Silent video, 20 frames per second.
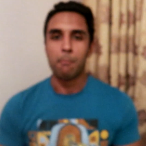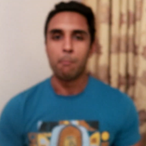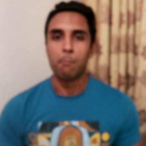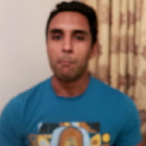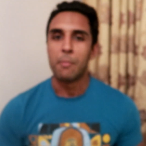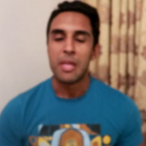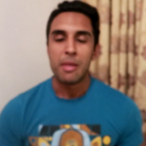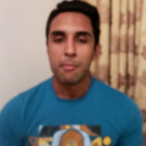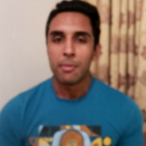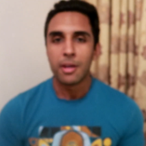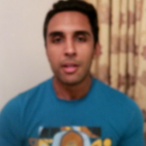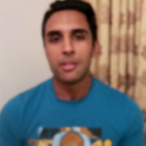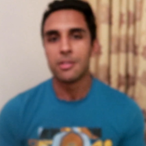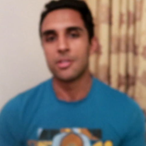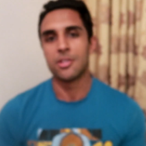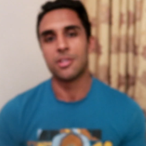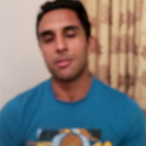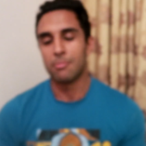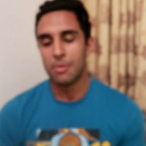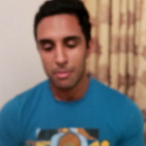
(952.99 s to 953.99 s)
ما
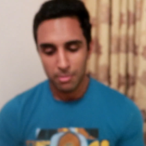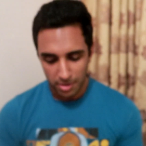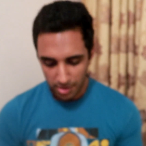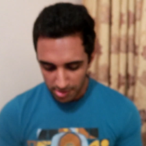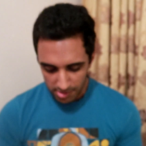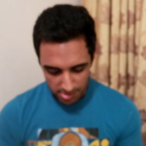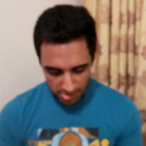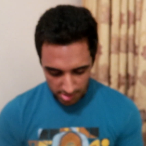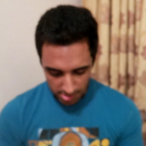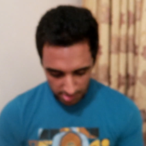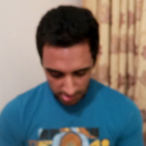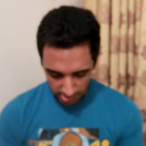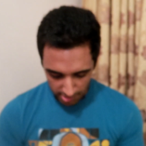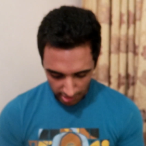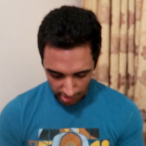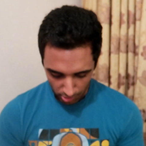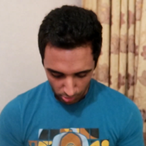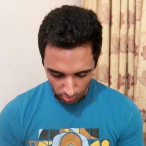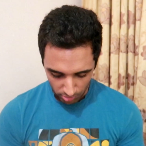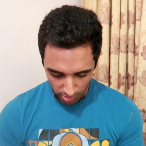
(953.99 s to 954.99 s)
يمكنش ما يمكنش
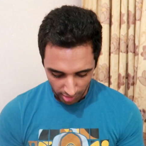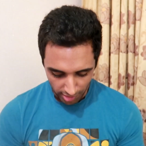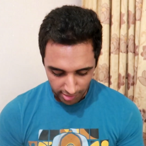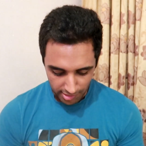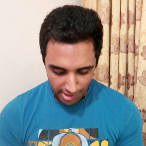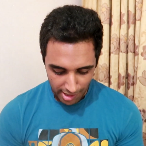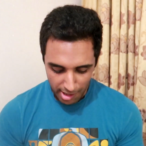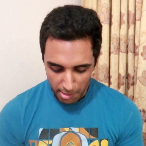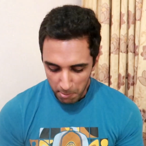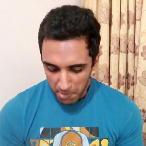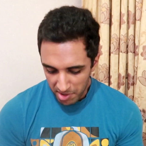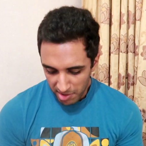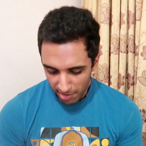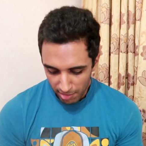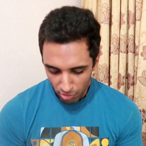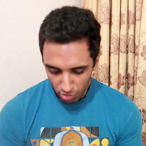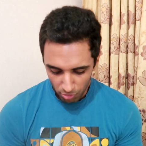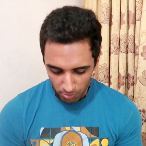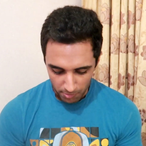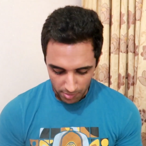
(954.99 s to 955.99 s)
ضروري حيت الاهميه
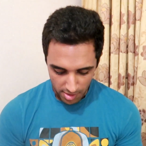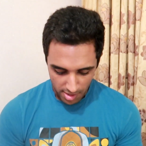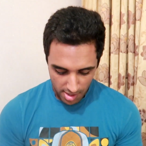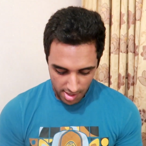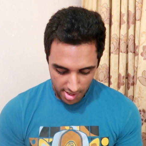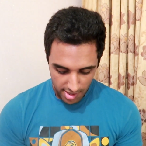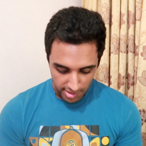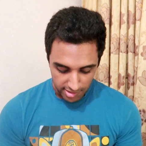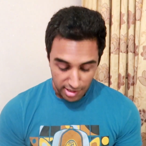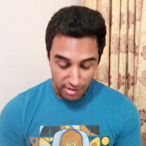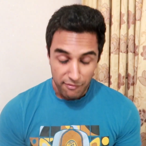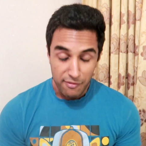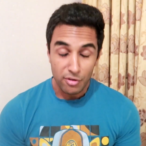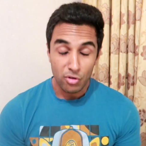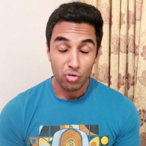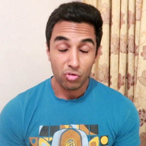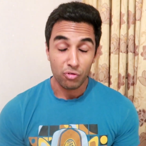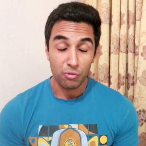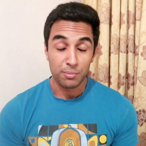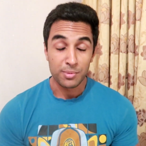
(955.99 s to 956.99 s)
ديالهم
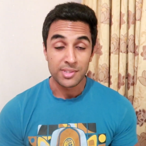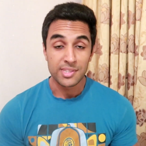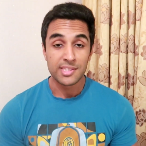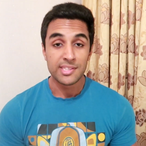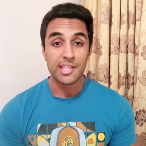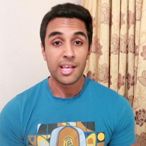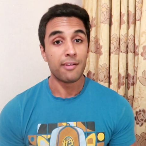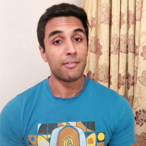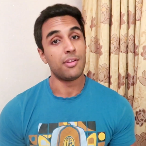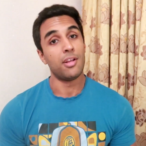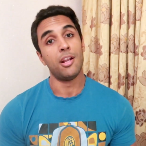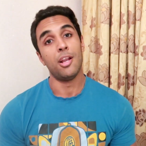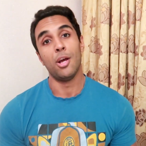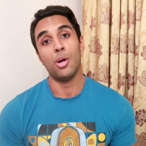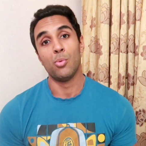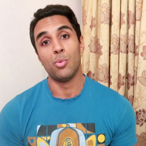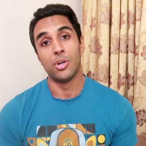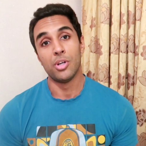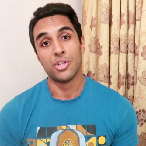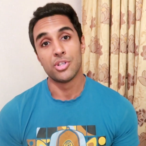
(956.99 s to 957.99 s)
كيفيدوك بزاف ديال
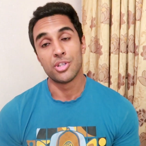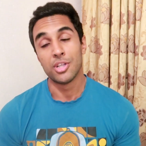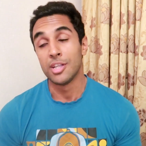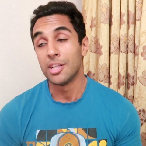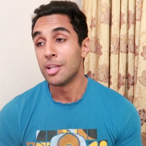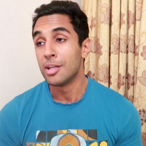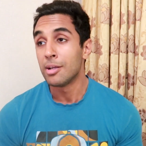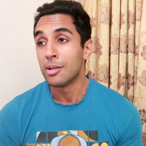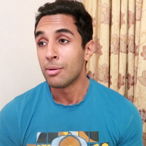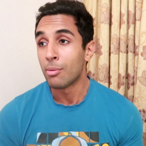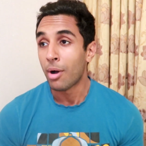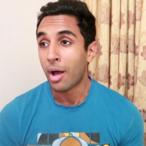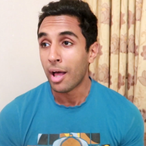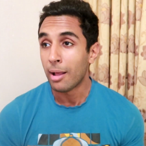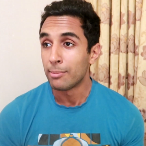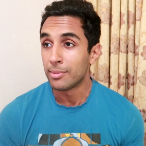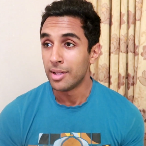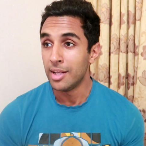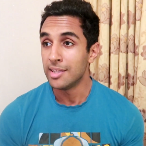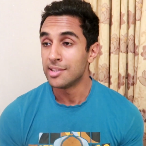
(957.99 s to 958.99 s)
الحوايج يعني واخا
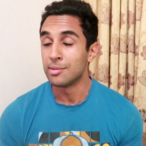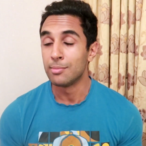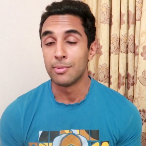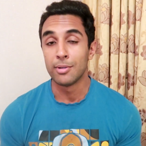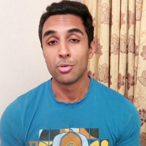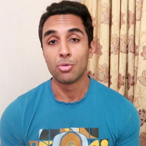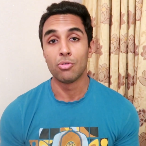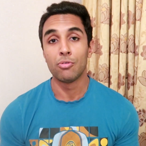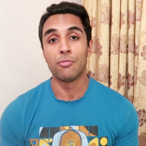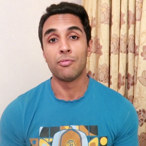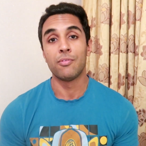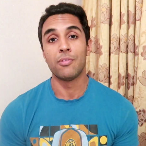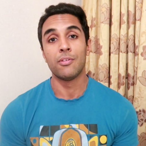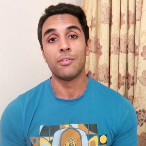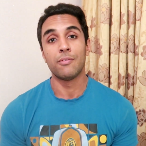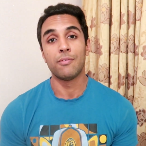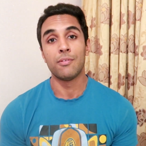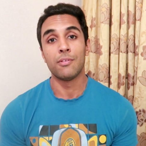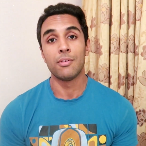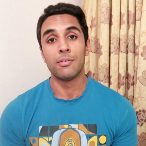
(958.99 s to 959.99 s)
نبدا نحسب لكم في,
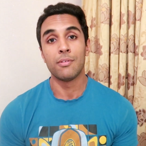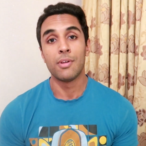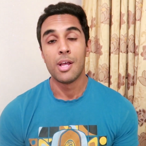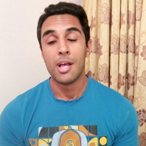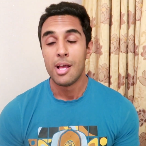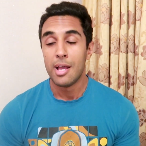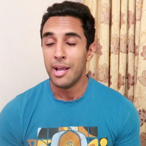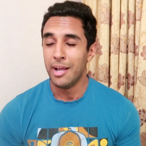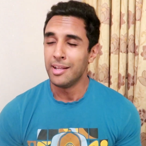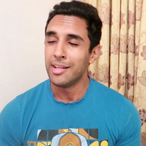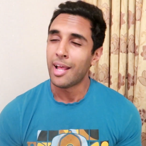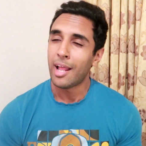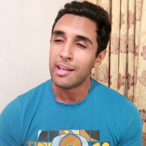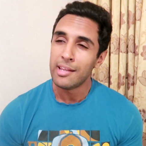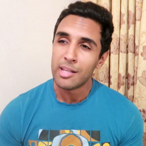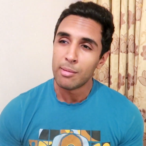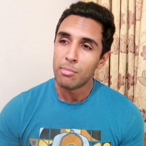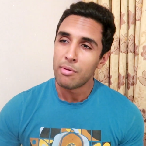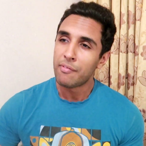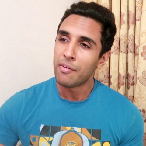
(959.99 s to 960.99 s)
في يعني
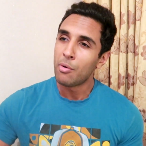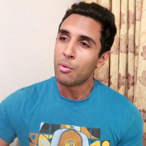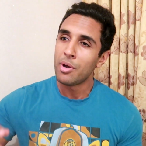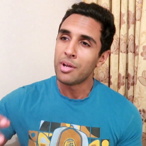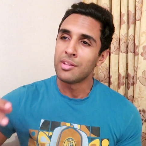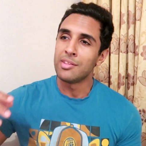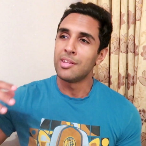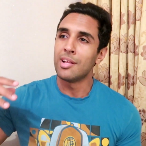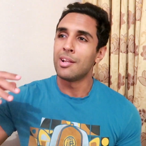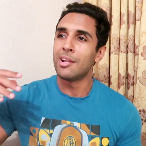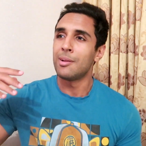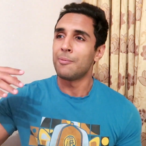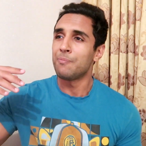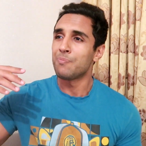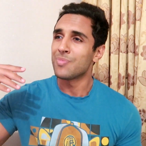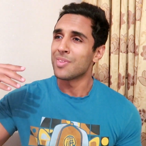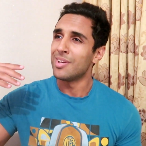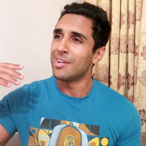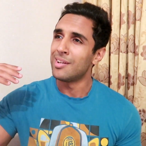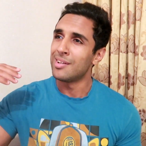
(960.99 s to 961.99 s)
خلينا من الفوائد ديال
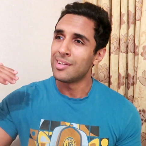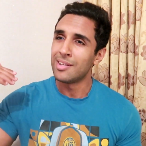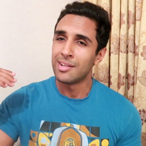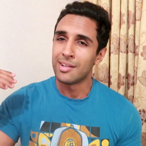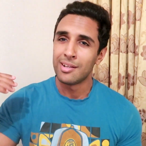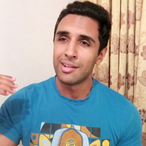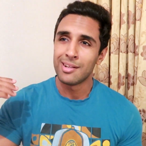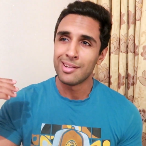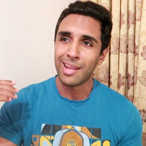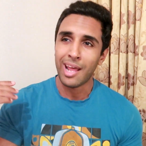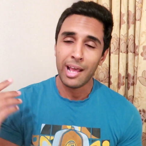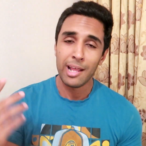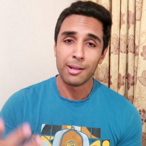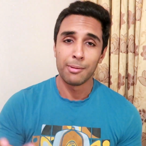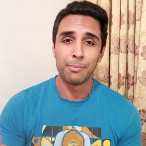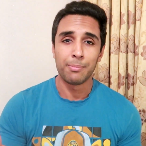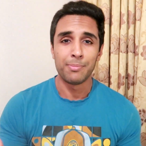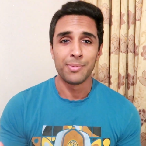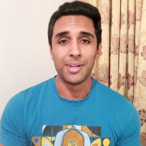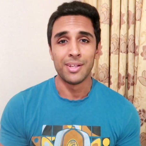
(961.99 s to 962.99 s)
آه،
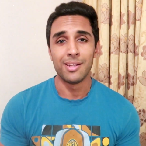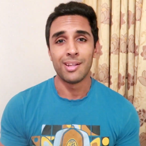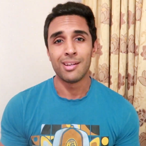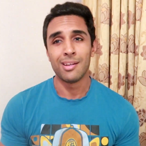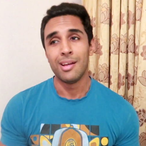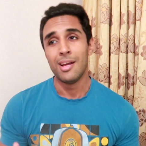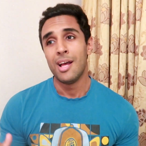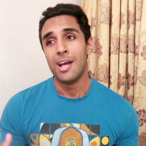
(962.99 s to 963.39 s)
القلب يعني